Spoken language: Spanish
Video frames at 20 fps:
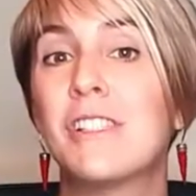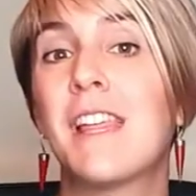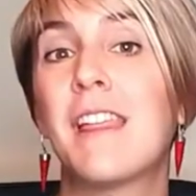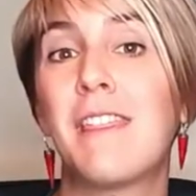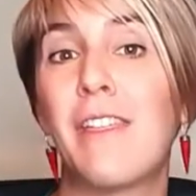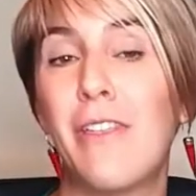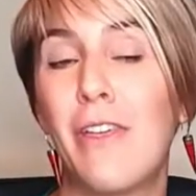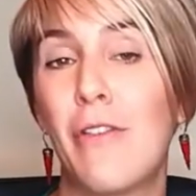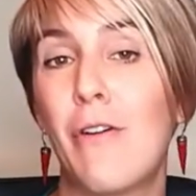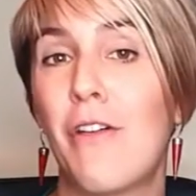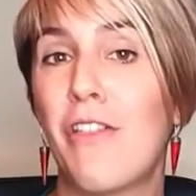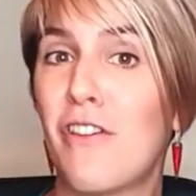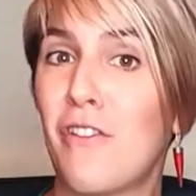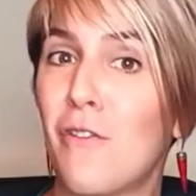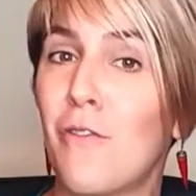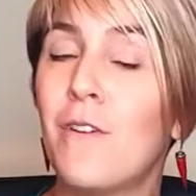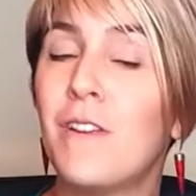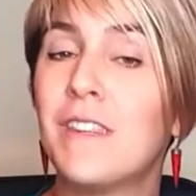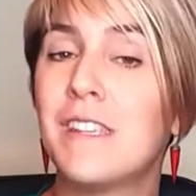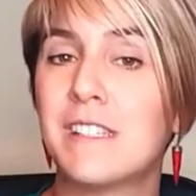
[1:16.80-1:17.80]
decidido hacer
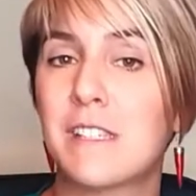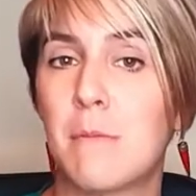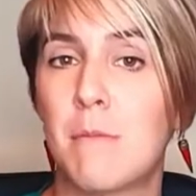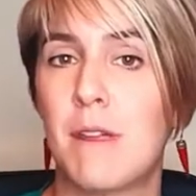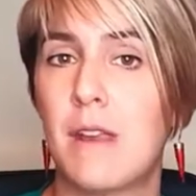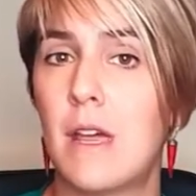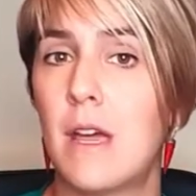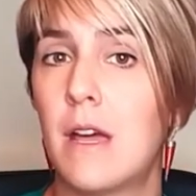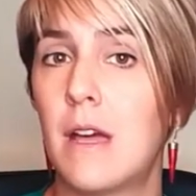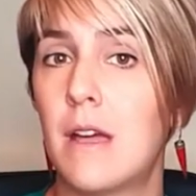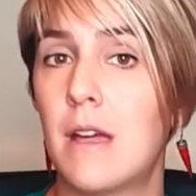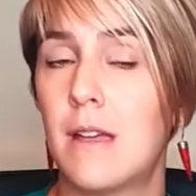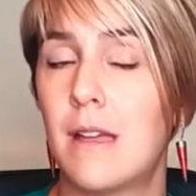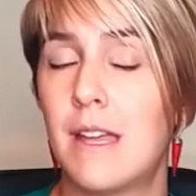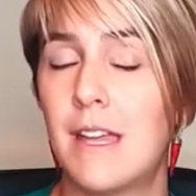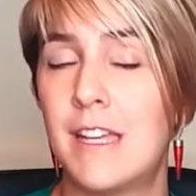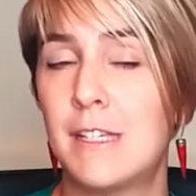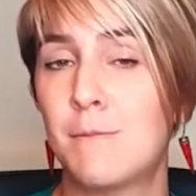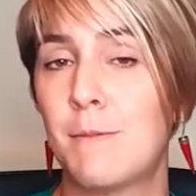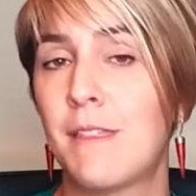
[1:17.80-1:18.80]
un fin de semana
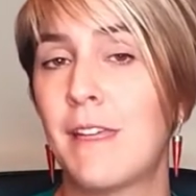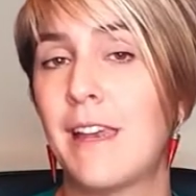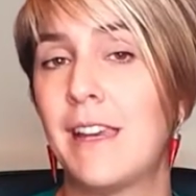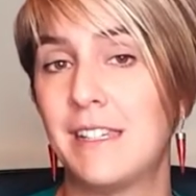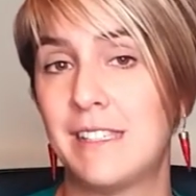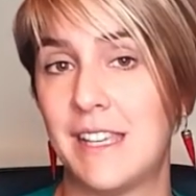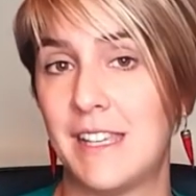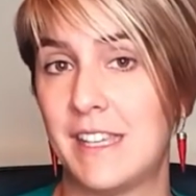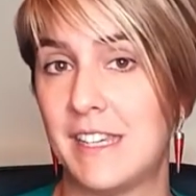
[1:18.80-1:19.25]
especialista